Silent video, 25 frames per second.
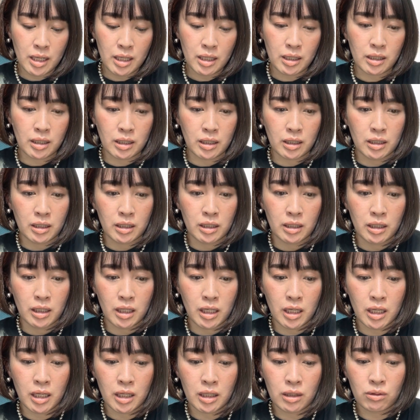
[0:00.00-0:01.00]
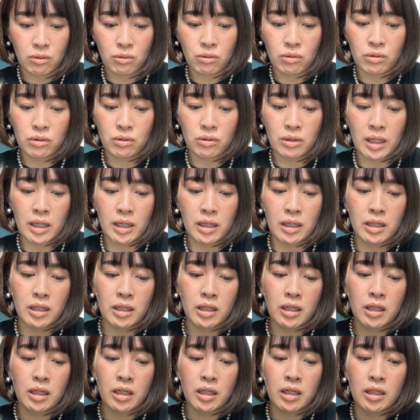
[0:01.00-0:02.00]
でえっ、ー、とこのね
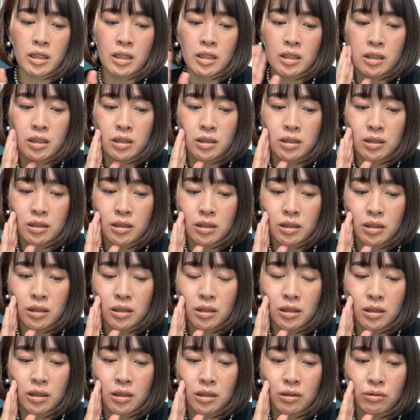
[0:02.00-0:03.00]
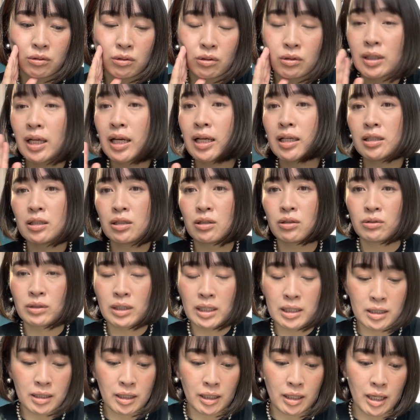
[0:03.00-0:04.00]
この炭治郎
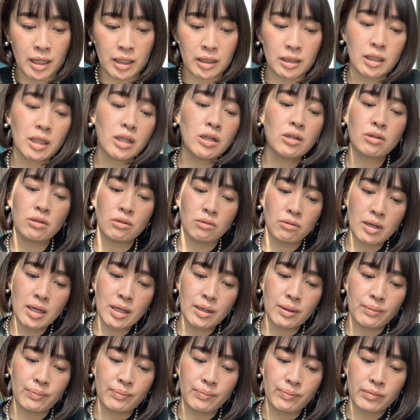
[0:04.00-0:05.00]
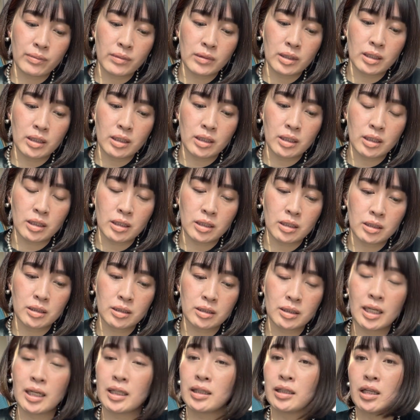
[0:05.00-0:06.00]
たちがやってるのは
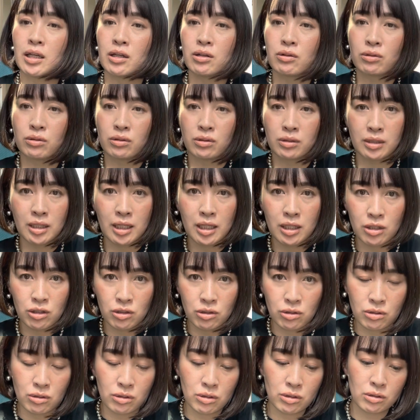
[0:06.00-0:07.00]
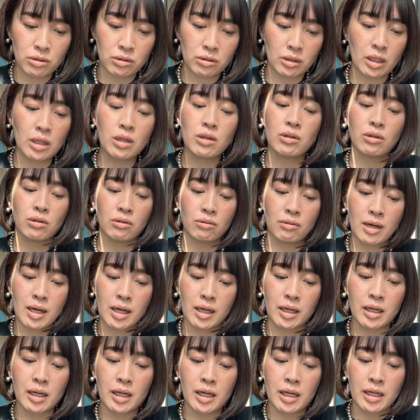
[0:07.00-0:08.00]
やってるこの全集中っていうの
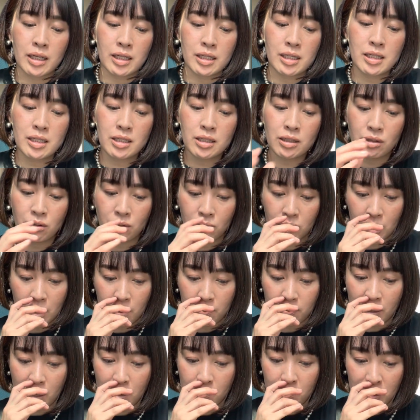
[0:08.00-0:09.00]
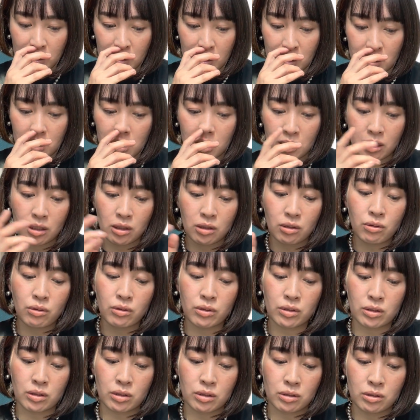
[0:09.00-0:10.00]
は意識を高めて振
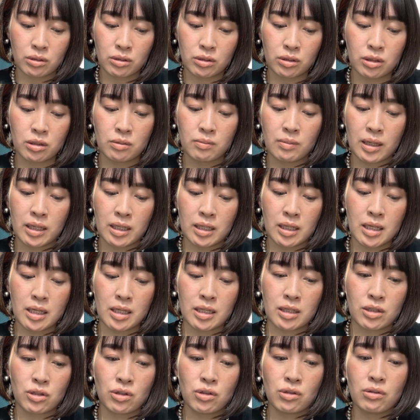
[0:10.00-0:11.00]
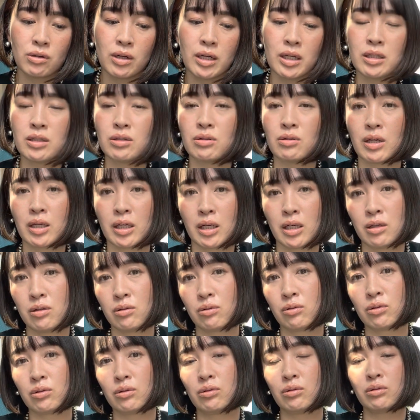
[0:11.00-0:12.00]
動数つまり周波数上げる
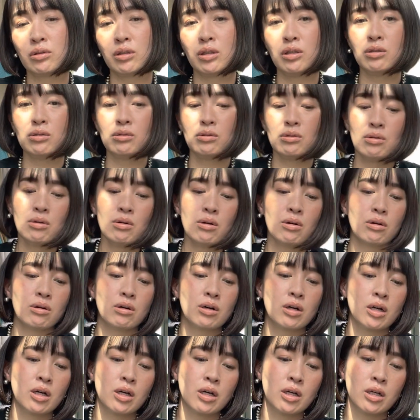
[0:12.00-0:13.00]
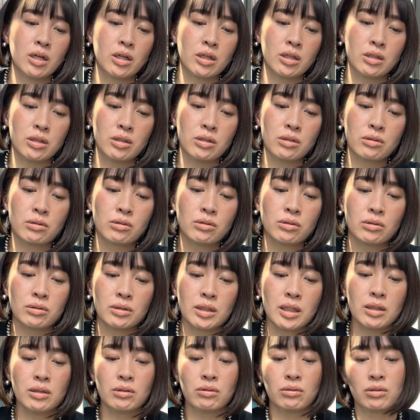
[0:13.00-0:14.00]
ことっていうのをいうこと
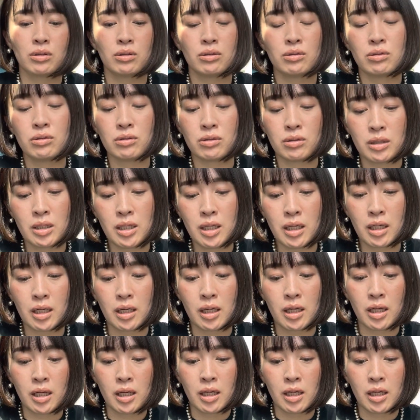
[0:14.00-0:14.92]
だというふうに